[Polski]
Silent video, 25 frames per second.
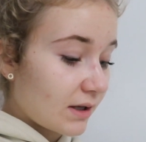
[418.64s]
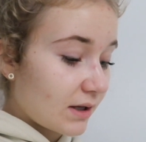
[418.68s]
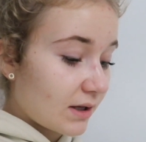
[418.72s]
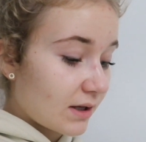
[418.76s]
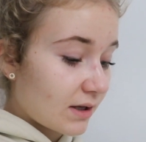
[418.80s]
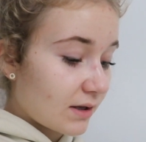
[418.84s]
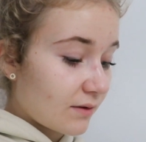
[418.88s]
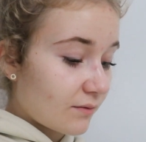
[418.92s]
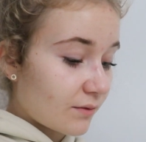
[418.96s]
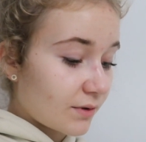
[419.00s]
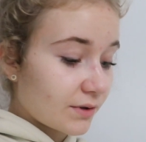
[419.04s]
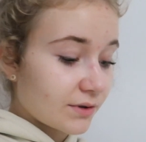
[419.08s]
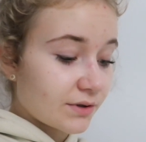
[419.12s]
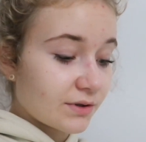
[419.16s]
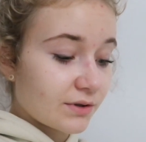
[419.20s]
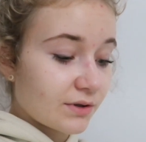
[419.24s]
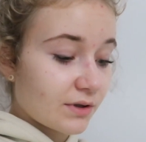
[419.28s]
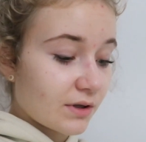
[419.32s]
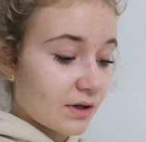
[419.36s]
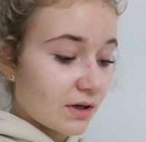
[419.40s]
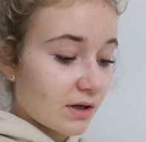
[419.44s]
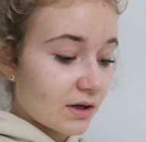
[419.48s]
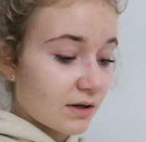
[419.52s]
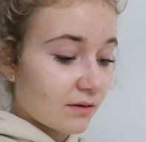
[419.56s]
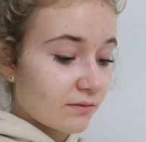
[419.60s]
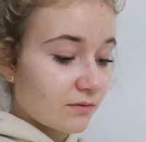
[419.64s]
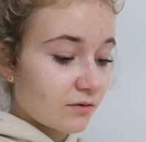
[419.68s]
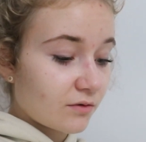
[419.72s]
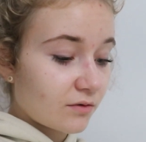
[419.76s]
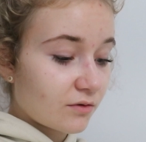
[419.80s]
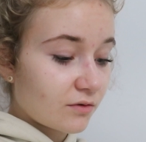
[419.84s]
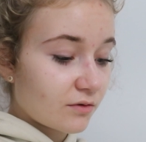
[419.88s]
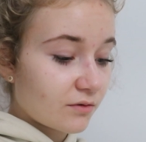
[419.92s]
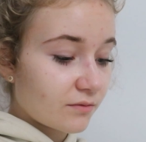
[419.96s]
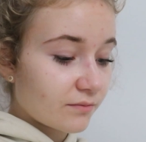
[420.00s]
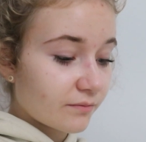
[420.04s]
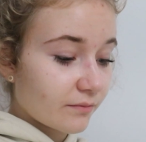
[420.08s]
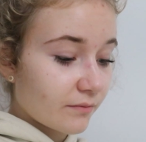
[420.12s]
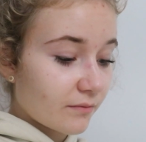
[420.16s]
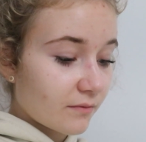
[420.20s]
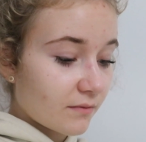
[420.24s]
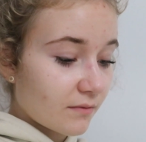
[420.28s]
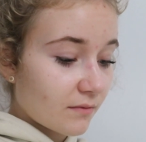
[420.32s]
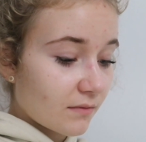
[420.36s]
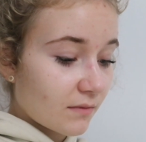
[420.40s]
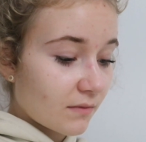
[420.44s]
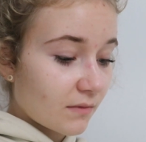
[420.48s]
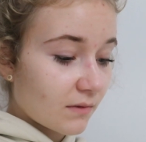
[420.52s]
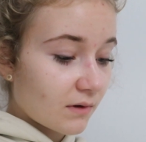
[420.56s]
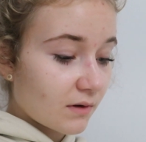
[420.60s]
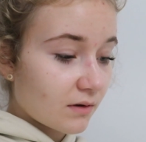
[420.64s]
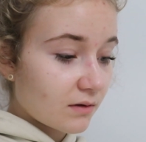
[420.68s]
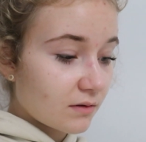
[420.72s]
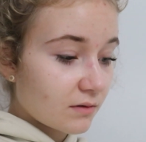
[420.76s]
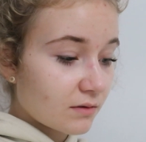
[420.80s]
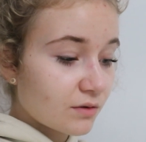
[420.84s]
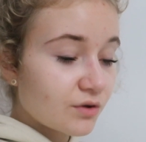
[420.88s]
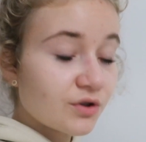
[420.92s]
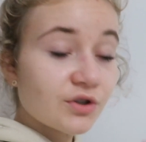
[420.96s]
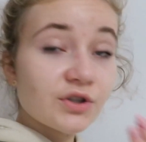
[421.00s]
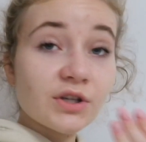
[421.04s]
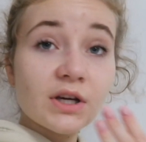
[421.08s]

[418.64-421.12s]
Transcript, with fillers: I właśnie, no, mm,